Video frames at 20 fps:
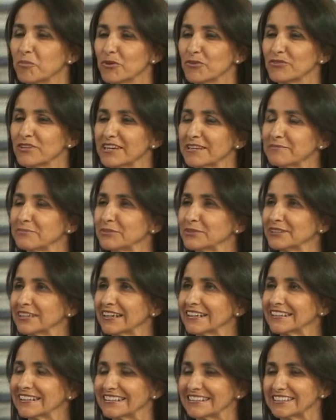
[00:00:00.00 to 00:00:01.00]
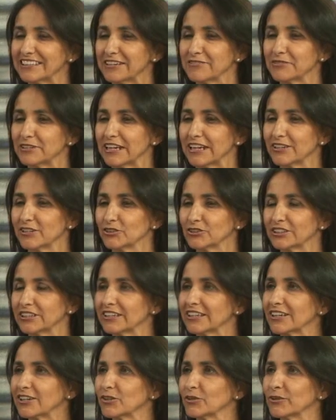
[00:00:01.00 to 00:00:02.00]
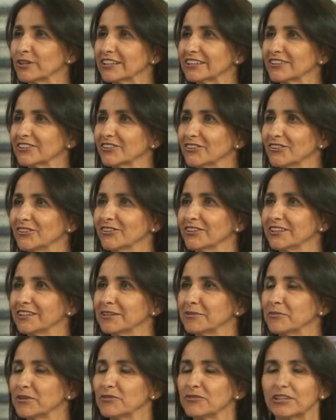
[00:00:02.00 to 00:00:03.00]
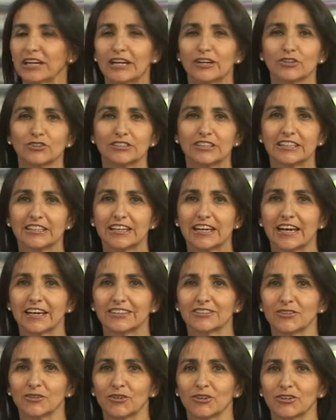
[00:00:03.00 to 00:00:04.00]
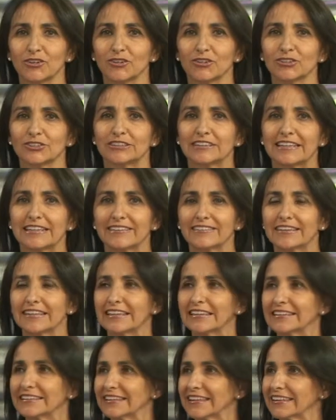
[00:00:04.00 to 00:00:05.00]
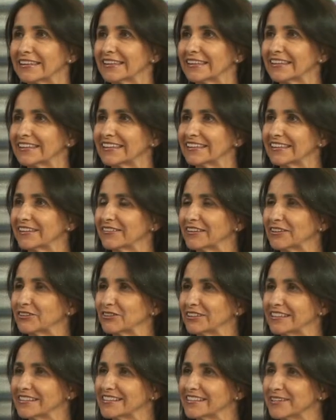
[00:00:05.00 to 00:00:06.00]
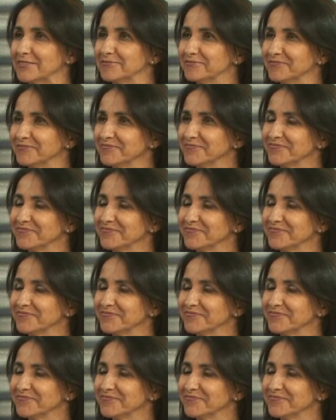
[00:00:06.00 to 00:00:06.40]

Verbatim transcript: Muy bien, muchas gracias. Buenas noches, Roberto, y muy buenas noches a todos los televidentes de GTV Noticias.